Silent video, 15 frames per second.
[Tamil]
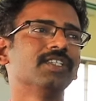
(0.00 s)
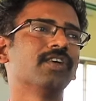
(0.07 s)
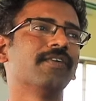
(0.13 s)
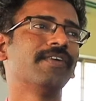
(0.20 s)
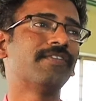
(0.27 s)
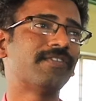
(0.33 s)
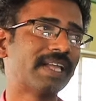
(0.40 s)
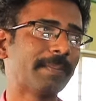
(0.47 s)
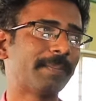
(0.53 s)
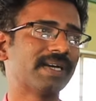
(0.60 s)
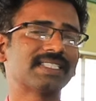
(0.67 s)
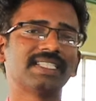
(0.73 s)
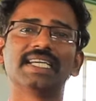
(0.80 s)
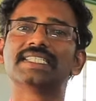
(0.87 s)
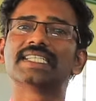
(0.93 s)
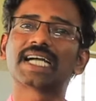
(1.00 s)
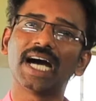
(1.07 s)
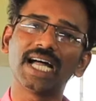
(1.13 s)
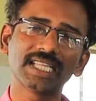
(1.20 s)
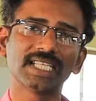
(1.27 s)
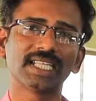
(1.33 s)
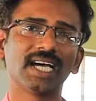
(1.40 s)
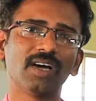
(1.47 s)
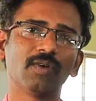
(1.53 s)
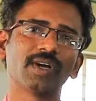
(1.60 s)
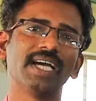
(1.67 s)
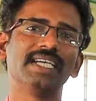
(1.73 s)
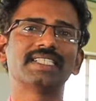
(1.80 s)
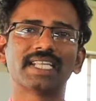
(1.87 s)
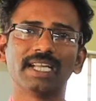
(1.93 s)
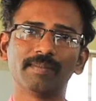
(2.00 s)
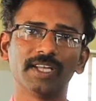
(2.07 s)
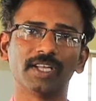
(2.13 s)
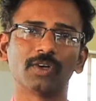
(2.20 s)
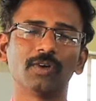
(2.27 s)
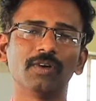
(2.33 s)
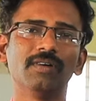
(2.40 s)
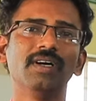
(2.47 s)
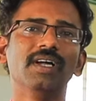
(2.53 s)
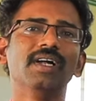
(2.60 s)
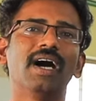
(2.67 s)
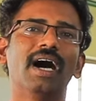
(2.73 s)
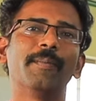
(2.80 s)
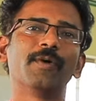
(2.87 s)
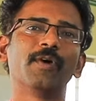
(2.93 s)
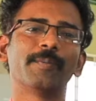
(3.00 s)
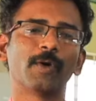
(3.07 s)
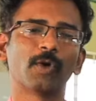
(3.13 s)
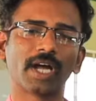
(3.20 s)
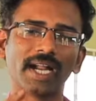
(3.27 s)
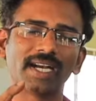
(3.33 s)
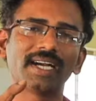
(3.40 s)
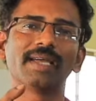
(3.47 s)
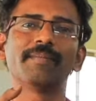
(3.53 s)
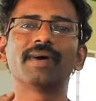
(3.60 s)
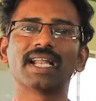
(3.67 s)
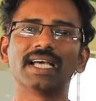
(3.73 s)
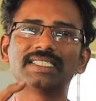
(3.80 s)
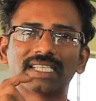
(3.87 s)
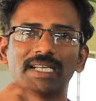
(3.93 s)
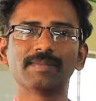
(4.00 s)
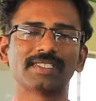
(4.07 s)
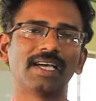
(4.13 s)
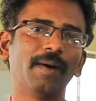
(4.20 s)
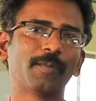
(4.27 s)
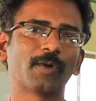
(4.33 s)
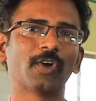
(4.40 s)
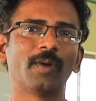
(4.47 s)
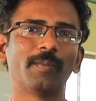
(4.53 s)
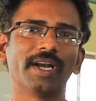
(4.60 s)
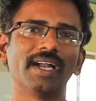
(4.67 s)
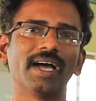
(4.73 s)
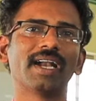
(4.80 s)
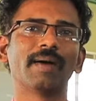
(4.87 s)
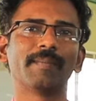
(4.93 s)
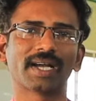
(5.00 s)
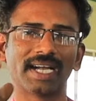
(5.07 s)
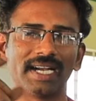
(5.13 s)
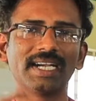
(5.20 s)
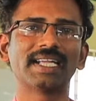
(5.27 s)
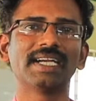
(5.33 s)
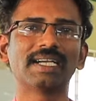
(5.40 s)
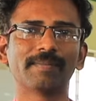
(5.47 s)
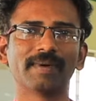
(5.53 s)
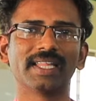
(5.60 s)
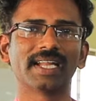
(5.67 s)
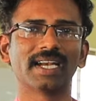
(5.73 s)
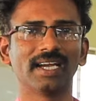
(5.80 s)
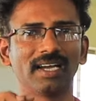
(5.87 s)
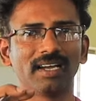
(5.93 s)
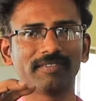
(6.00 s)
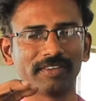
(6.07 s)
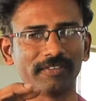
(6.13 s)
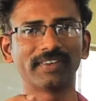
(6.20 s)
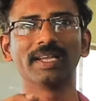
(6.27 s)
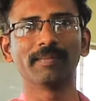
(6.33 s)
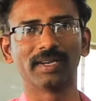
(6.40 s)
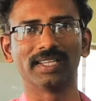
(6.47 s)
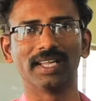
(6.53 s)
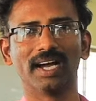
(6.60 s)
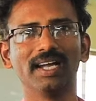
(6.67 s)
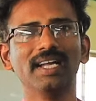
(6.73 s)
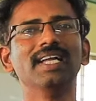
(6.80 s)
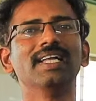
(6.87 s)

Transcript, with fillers: ஸோ ஃபிஃப்டி பர்சன்டேஜ் காற்று தான் உங்கள் ஐஸ்கிரீமில் இருக்கும் அப்போது இப்போ ஒரு ஹண்ட்ரட் எம்எல் ஐஸ்கிரீம் சாப்பிட்றோம் அப்படின்னா நம்ம கண்டென்ட் பார்த்தீங்கன்னா ஃபிஃப்டி எம்எல் தான்